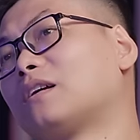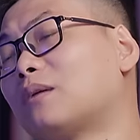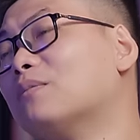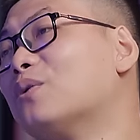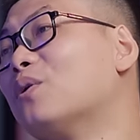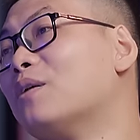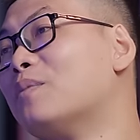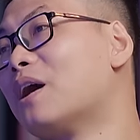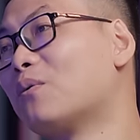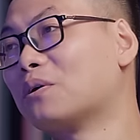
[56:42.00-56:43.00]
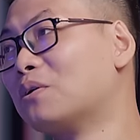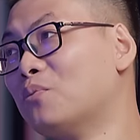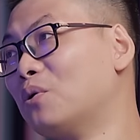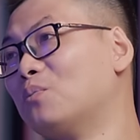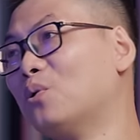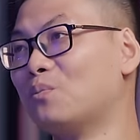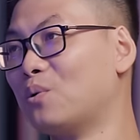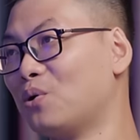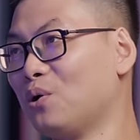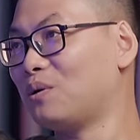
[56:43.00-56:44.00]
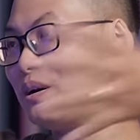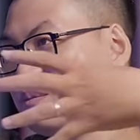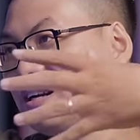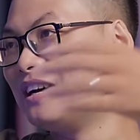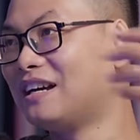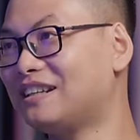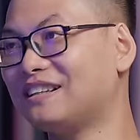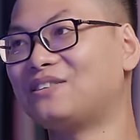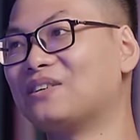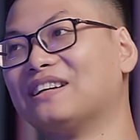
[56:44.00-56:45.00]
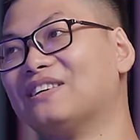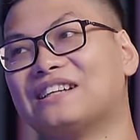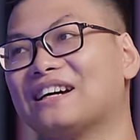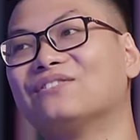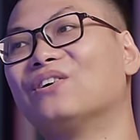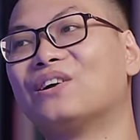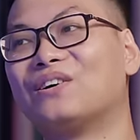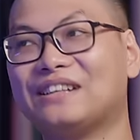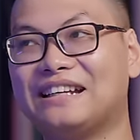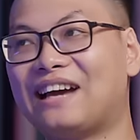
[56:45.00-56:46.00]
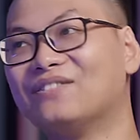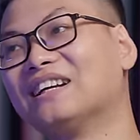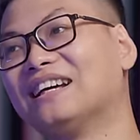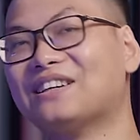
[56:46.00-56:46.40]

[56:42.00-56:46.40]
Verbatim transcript: tâm lý của người mới học là cứ muốn, luôn muốn một lúc là biết được hết ý. Không cần đâu, chả cần vội đâu, đi hai bước đấy